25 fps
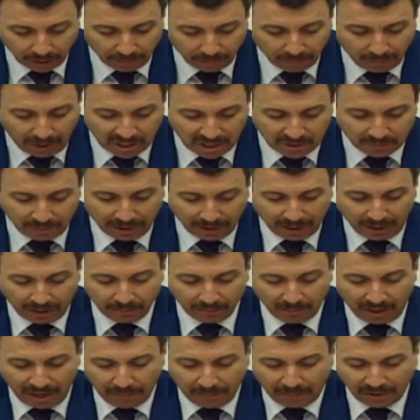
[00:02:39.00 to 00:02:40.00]

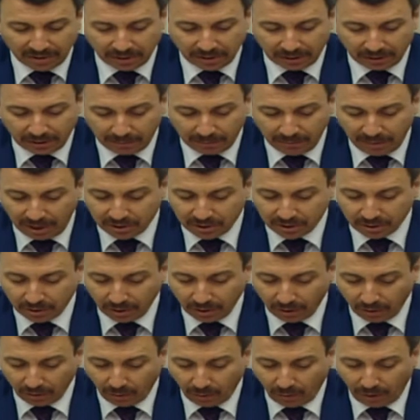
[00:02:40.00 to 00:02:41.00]
Başbakan bypass edilmiş,
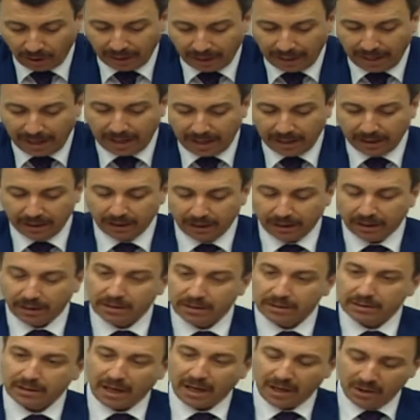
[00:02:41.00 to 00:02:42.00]
olaya
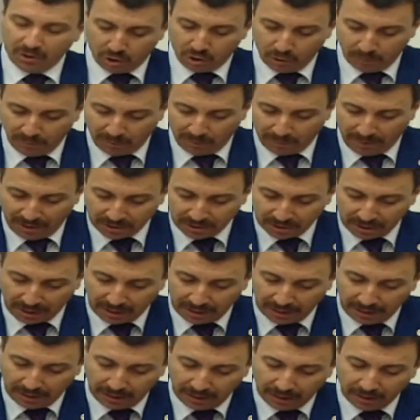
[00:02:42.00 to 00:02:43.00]
Sayın
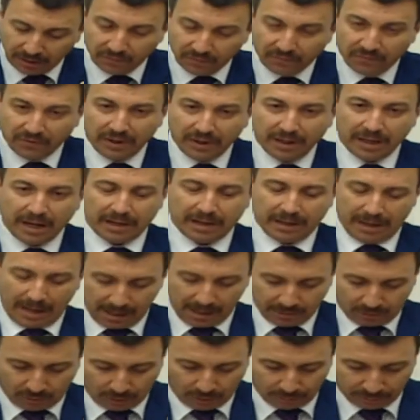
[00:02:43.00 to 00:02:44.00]
Cumhurbaşkanı fiilen
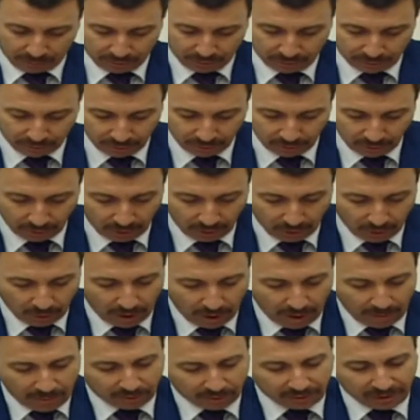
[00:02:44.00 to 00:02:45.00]
el koymuş.
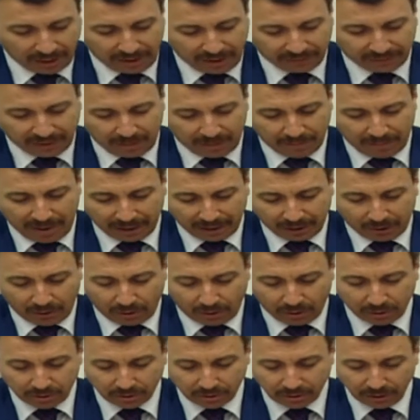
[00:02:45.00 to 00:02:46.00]
Öbür taraftan
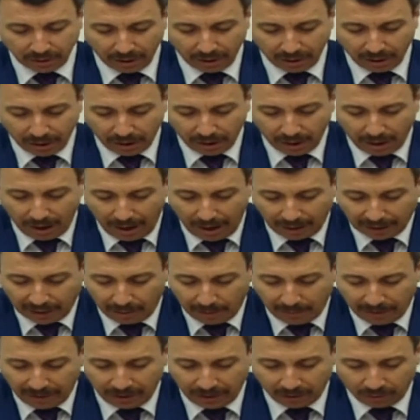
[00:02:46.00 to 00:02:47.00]
bakıyoruz,
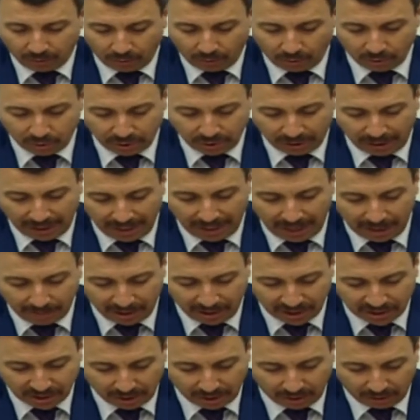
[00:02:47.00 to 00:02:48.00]
AKP'nin kurucu genel
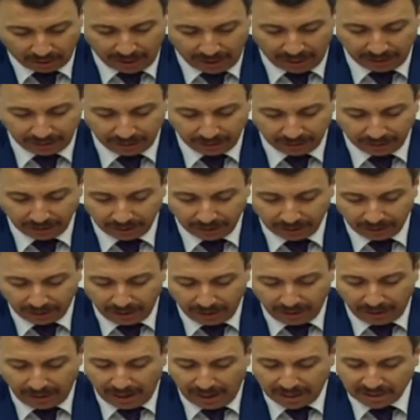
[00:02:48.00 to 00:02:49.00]
başkanı olan
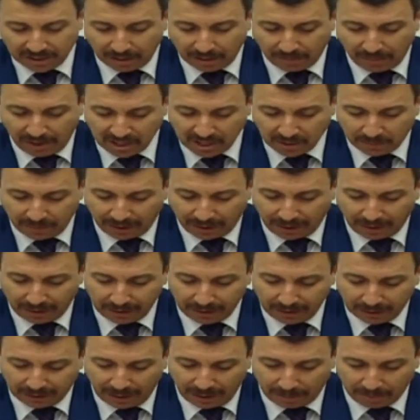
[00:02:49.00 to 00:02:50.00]
yıllarca
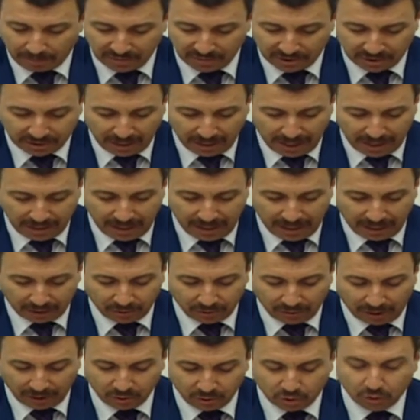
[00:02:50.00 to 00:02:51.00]
başbakanlık yapmış Sayın
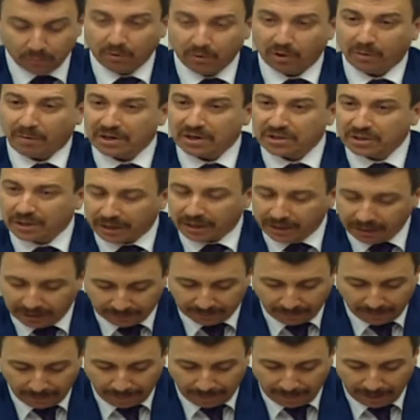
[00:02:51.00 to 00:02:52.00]
Erdoğan Cumhurbaşkanı,
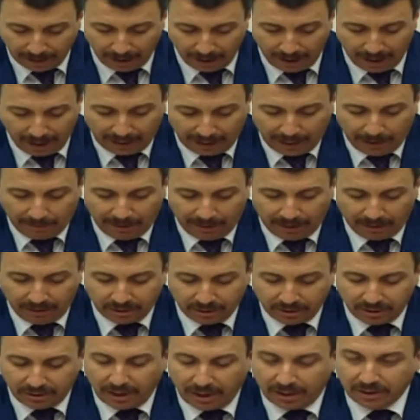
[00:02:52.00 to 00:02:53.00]
AKP'nin
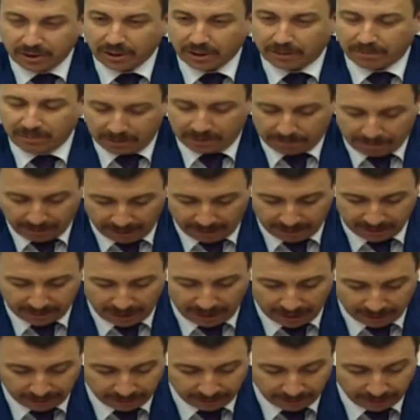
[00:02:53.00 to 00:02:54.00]
içinden çıkmış bir insan.